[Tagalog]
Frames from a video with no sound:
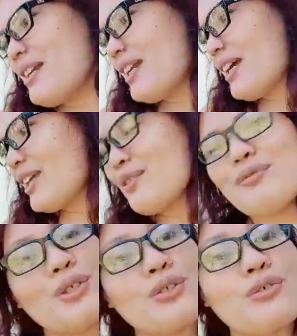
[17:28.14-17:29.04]
Malalaki
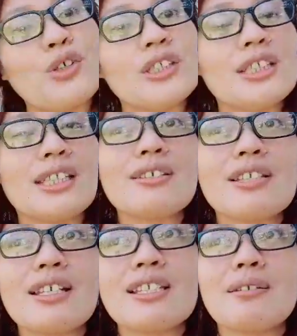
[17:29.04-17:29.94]
yung views
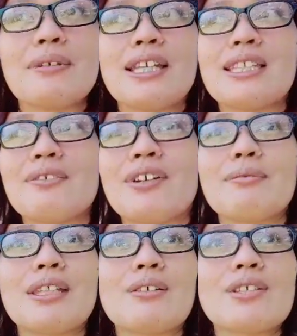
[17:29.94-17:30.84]
40,000,
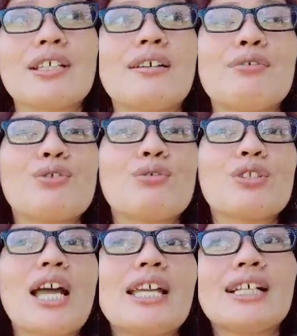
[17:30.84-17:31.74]
85,000 ang views. So
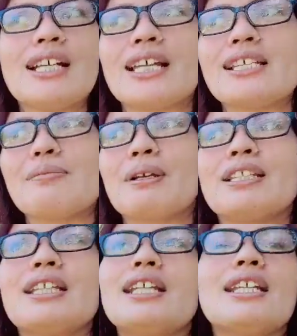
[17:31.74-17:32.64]
sayang guys, pag
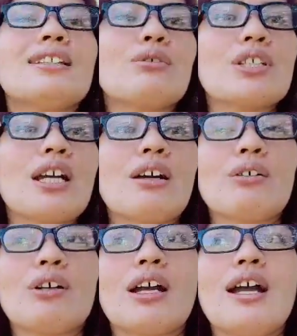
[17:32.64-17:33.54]
i-delete ko siya,
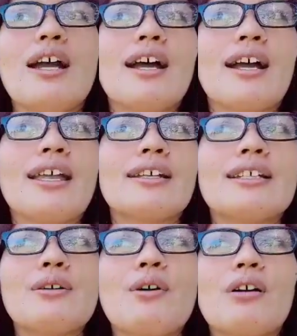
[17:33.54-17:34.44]
kaya, kaya ang
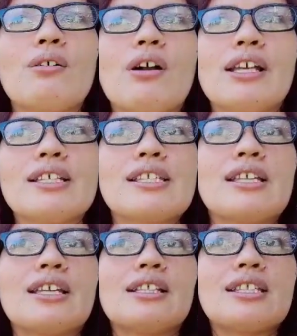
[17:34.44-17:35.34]
ginawa ko
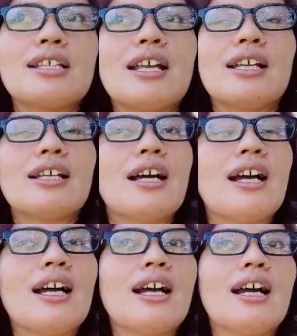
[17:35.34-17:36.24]
guys, it's
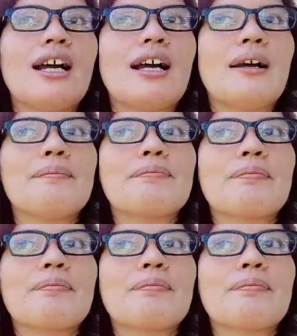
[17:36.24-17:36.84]
uh,